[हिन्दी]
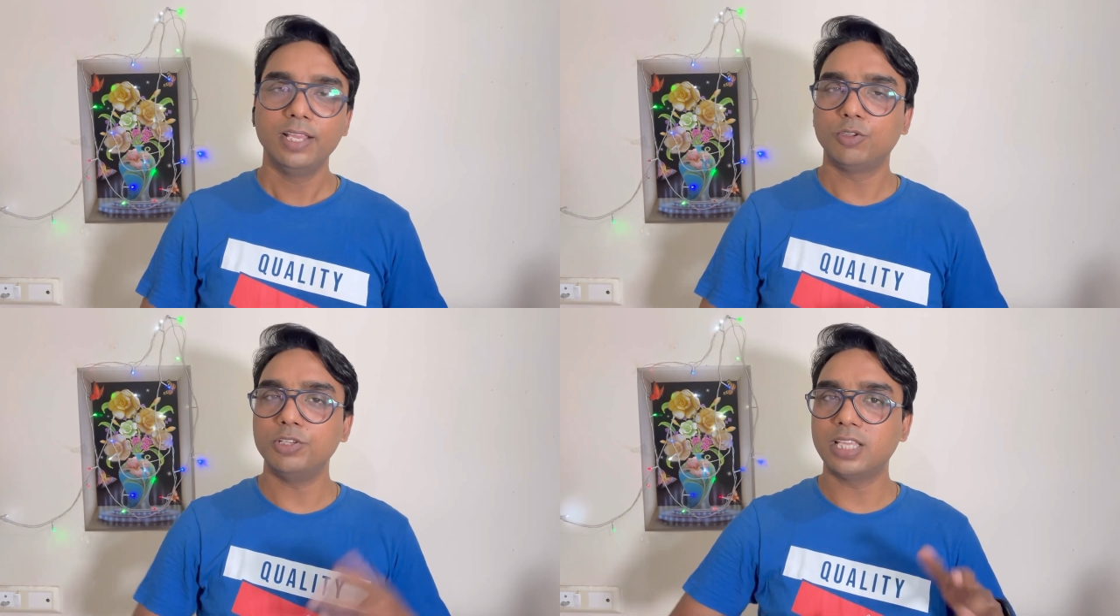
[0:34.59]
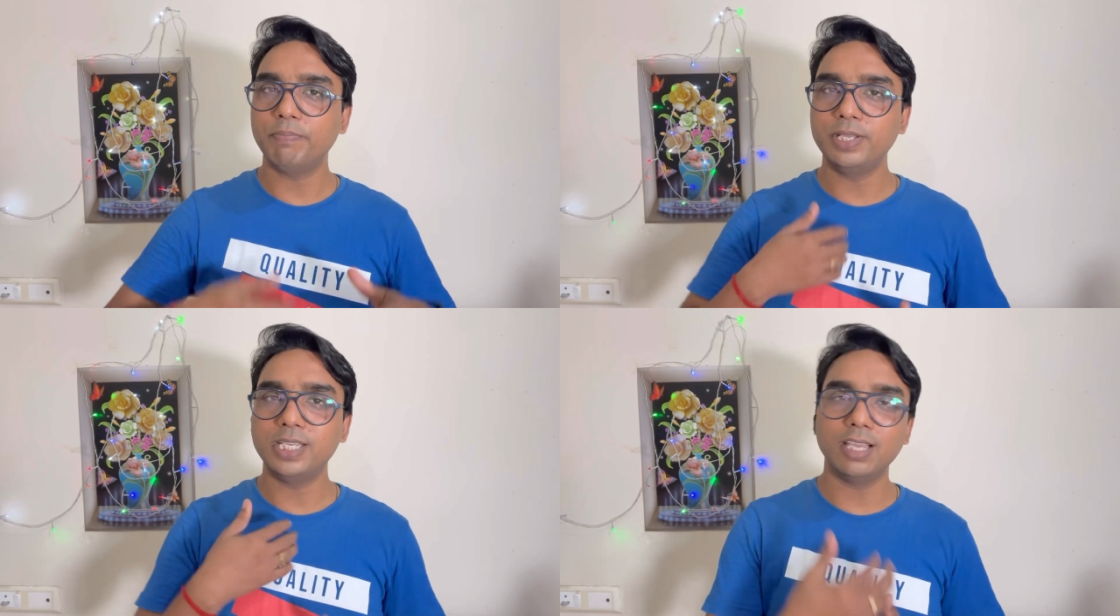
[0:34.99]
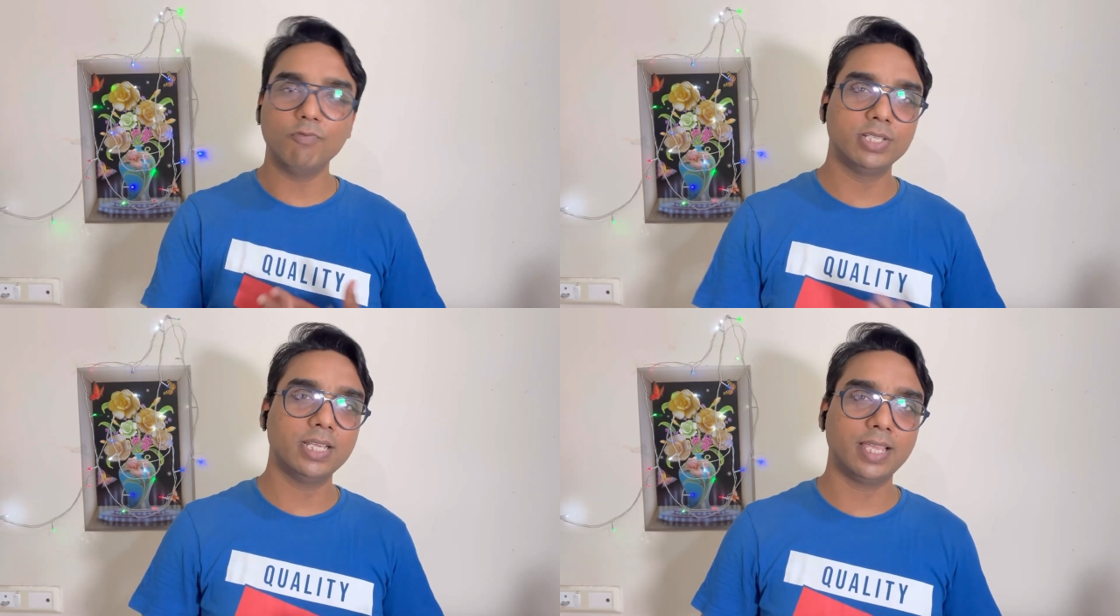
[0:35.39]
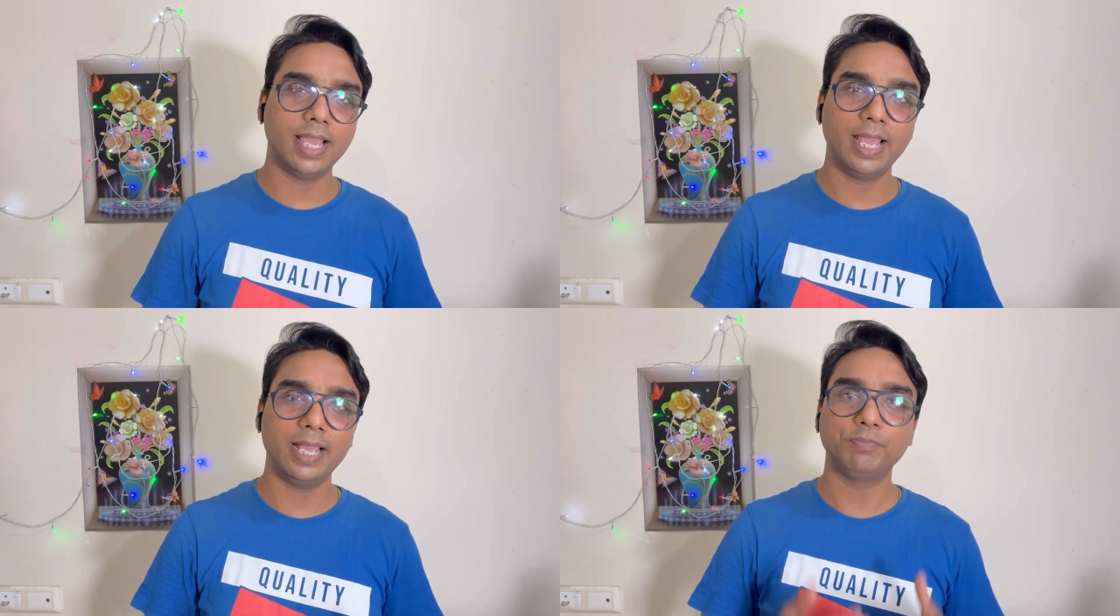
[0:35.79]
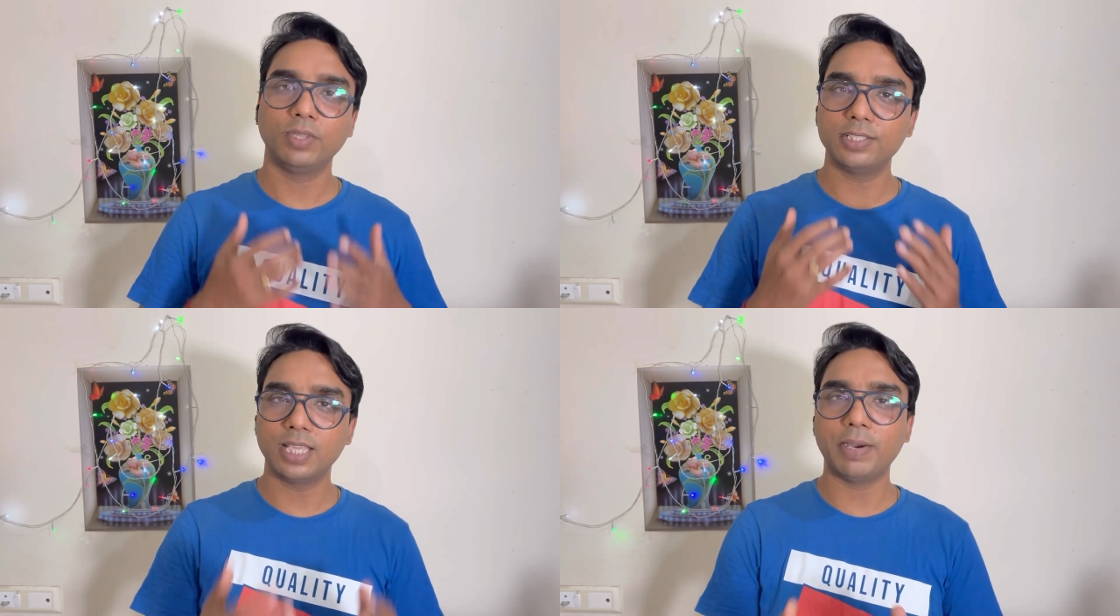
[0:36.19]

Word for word: तो इसके पीछे की वजह क्या है इसके